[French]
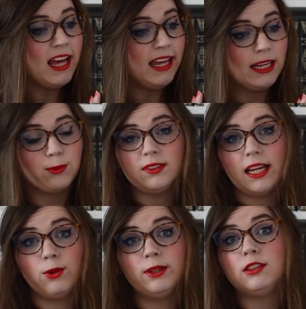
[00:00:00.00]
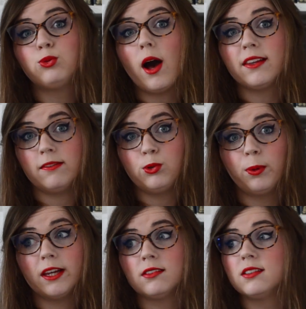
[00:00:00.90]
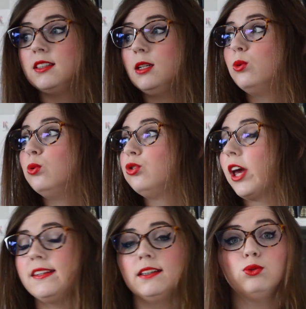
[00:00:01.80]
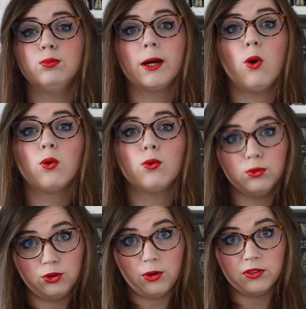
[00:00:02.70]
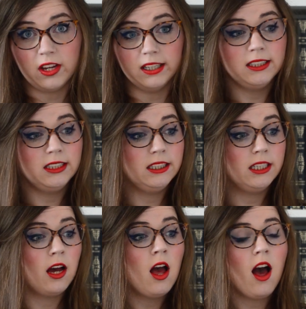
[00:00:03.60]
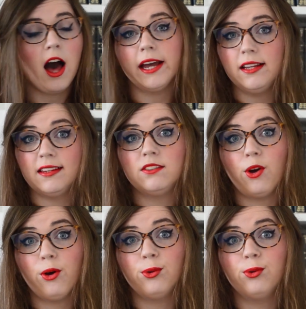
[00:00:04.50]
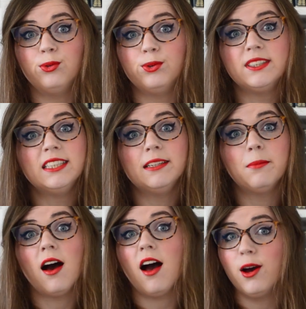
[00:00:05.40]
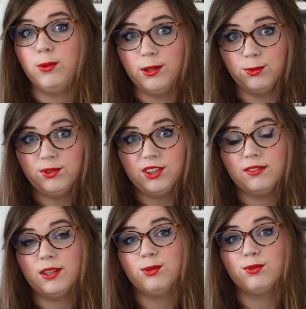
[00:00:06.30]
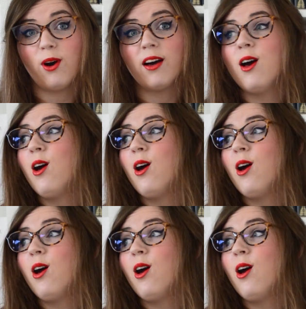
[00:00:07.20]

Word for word: Et concernant l'histoire, ça va nous présenter le très exubérant Constantin, qui est un réalisateur euh, de cinéma à Hollywood, qui va devoir